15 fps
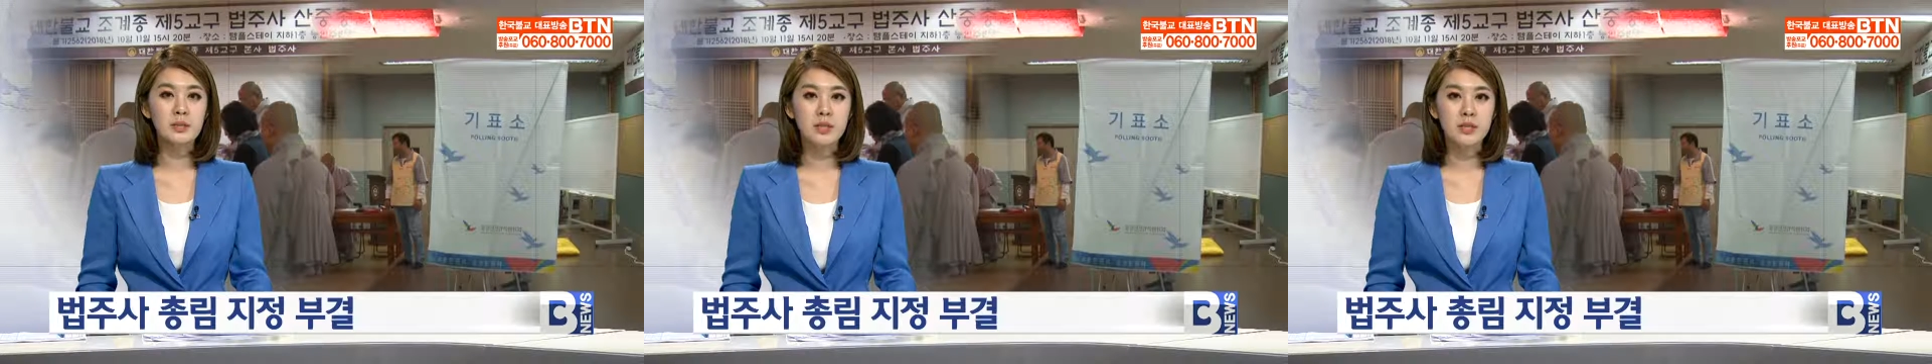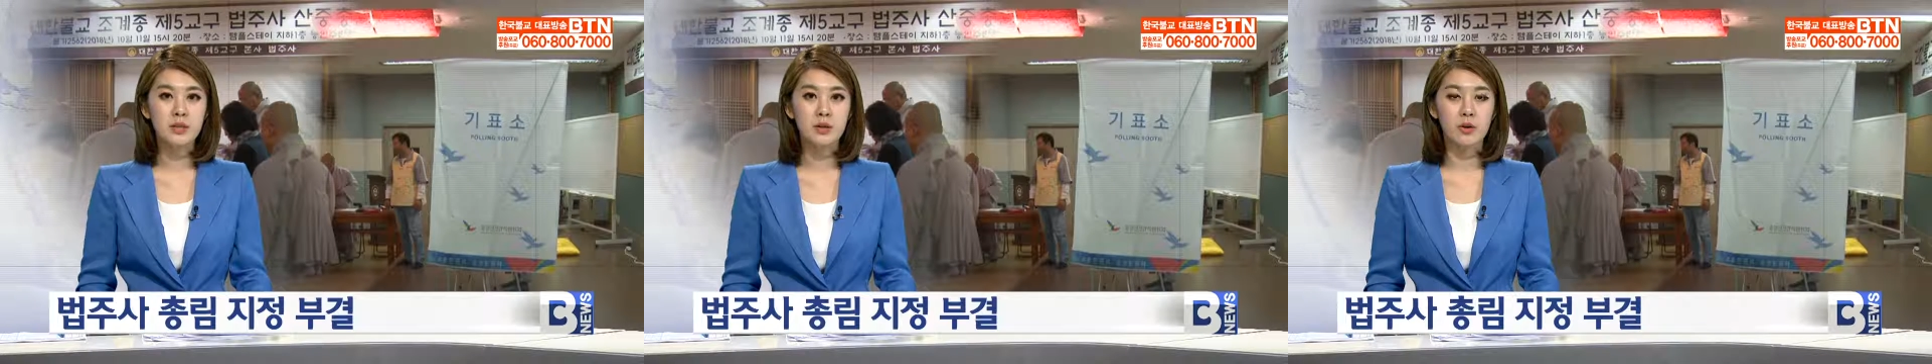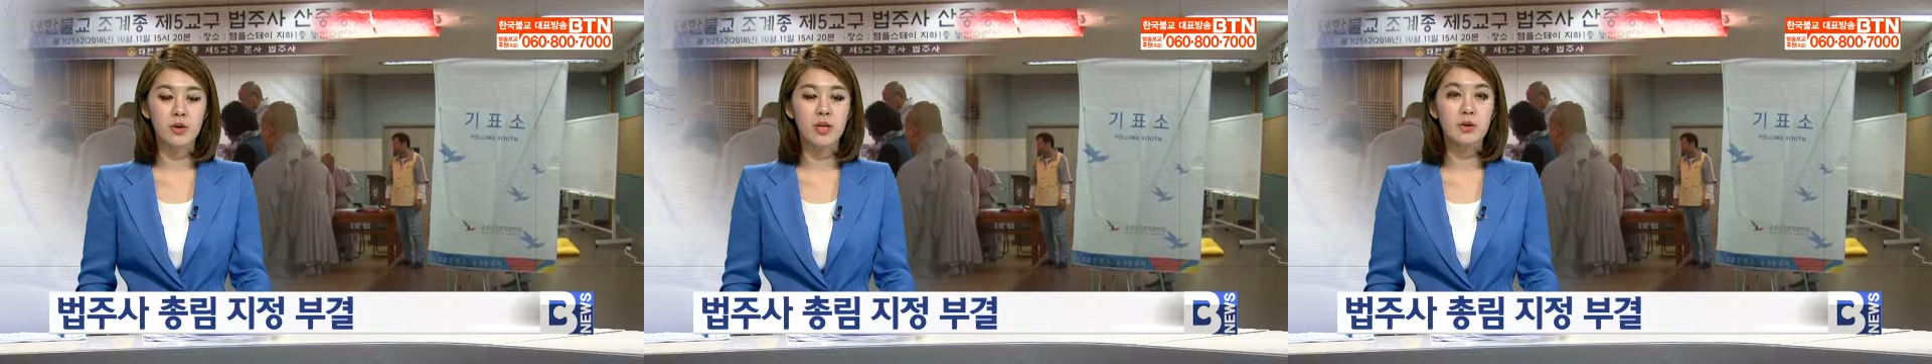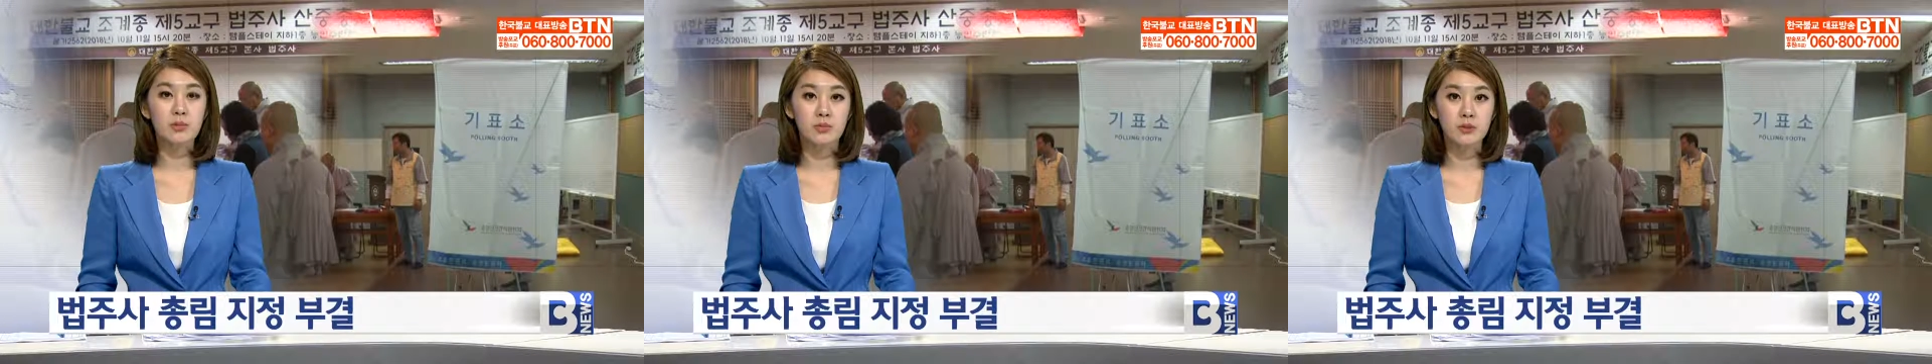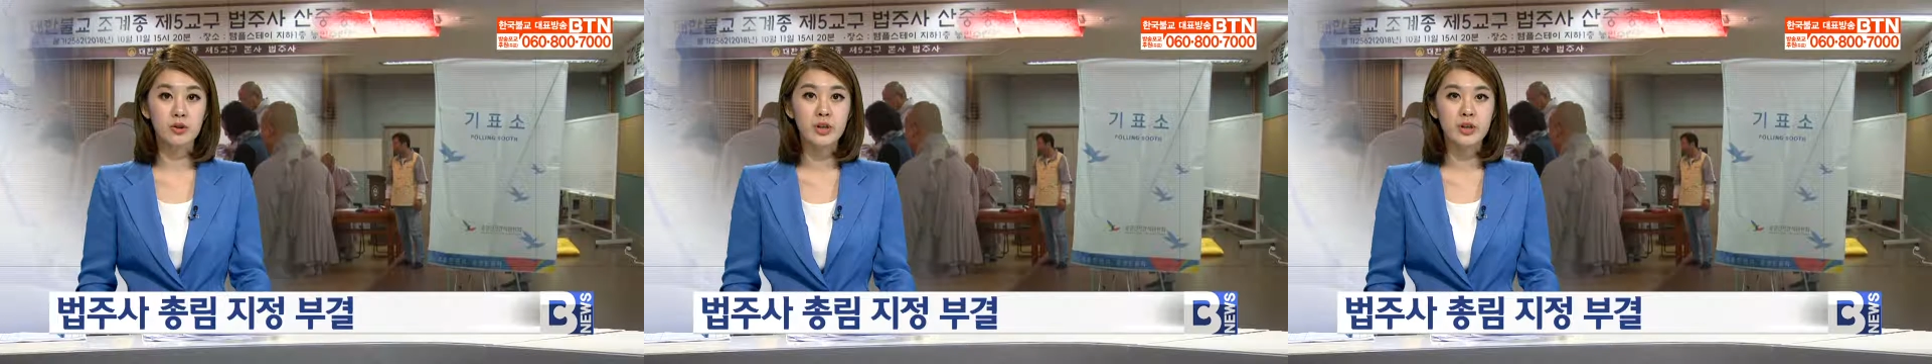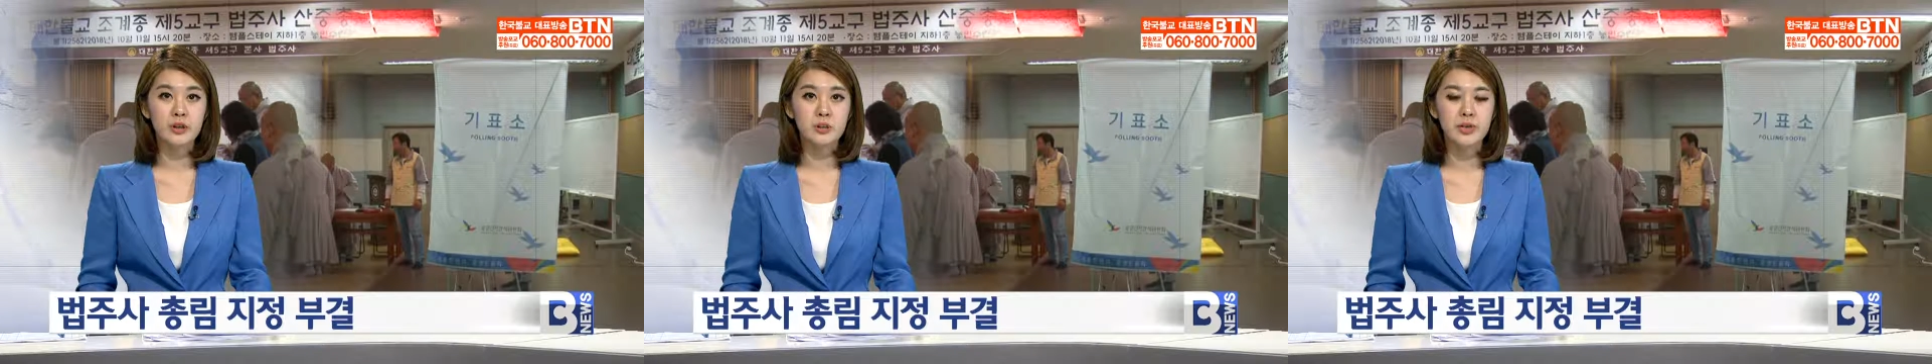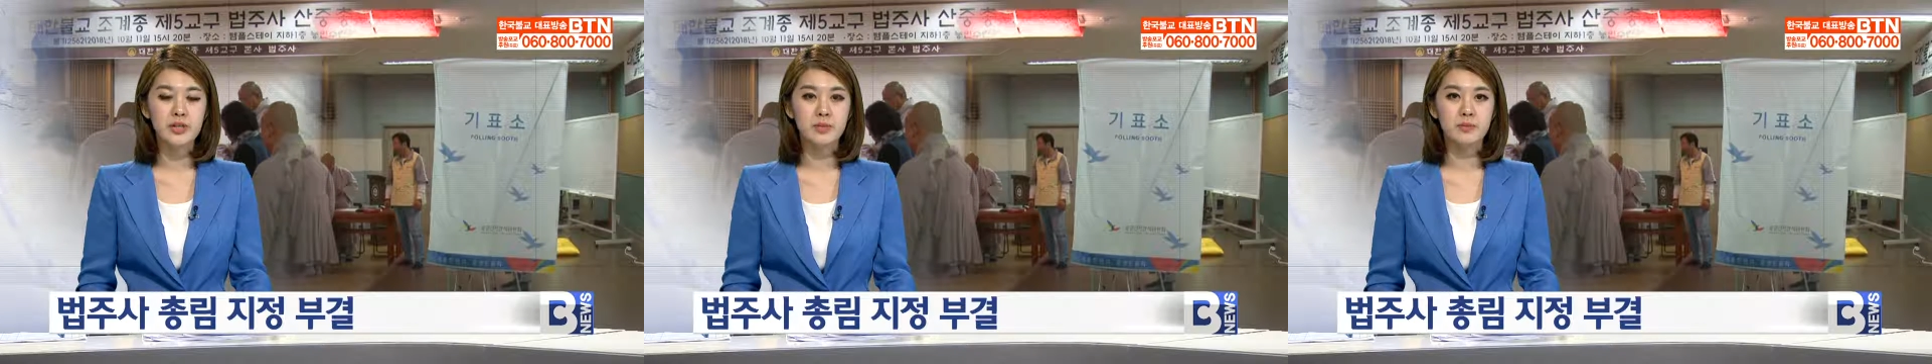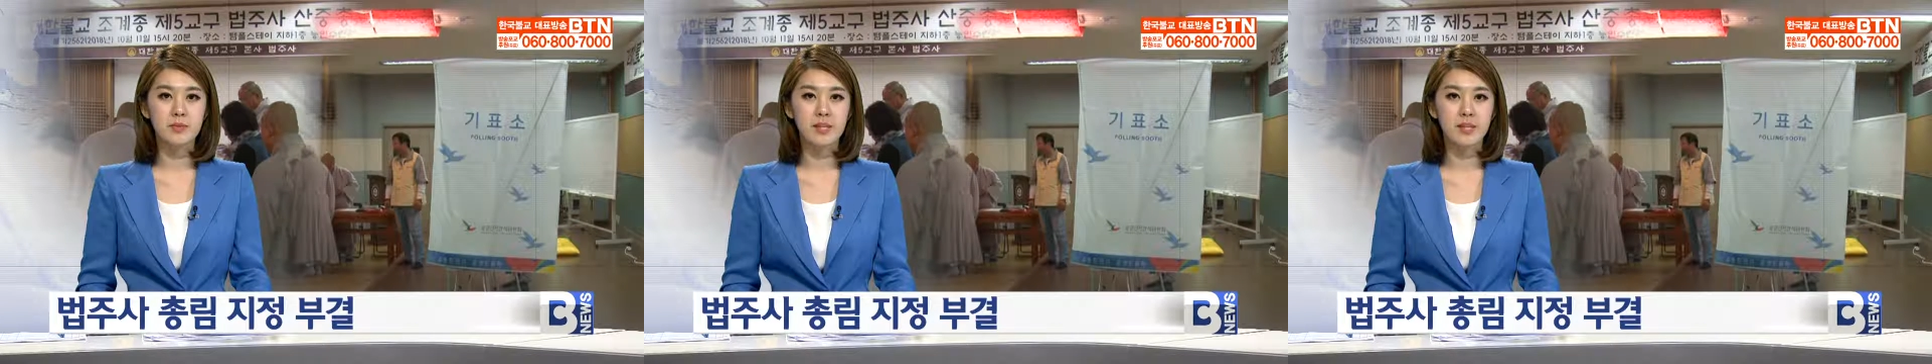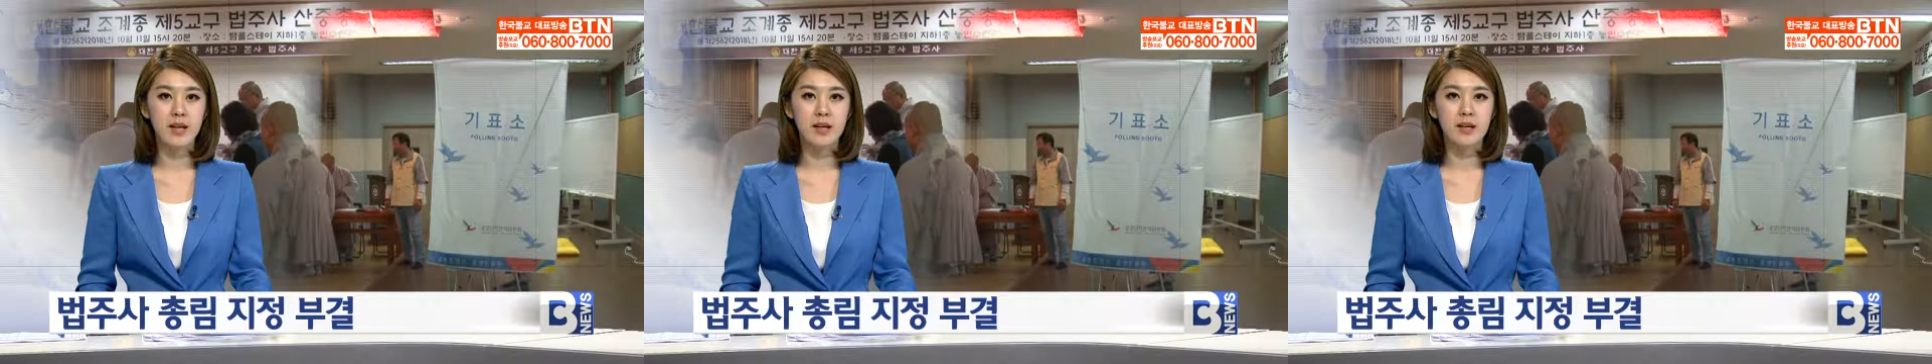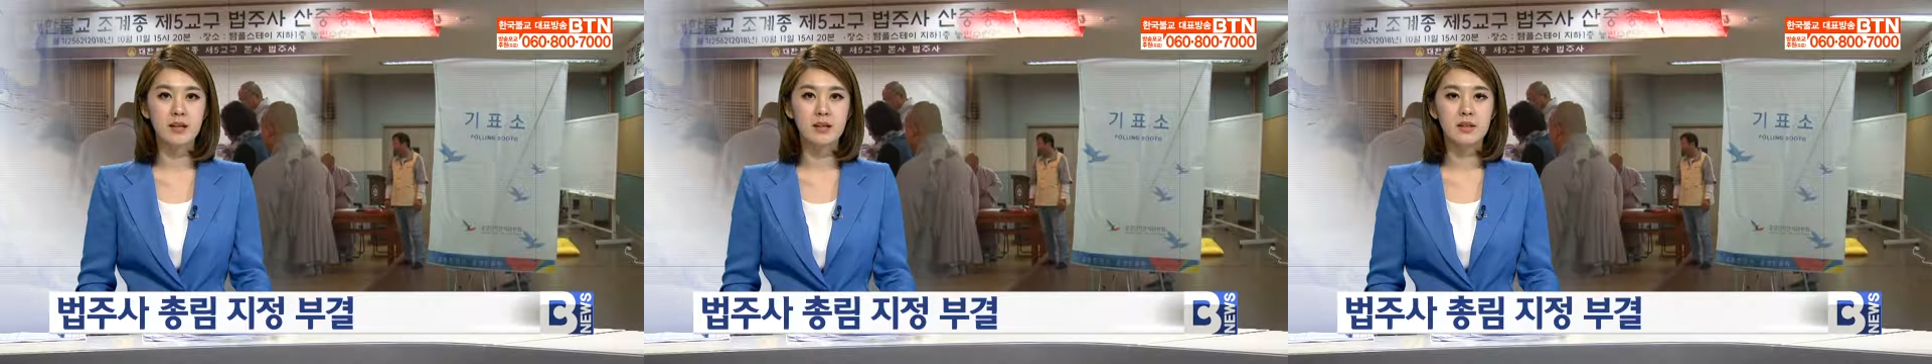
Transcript: 지정이 부결됐습니다.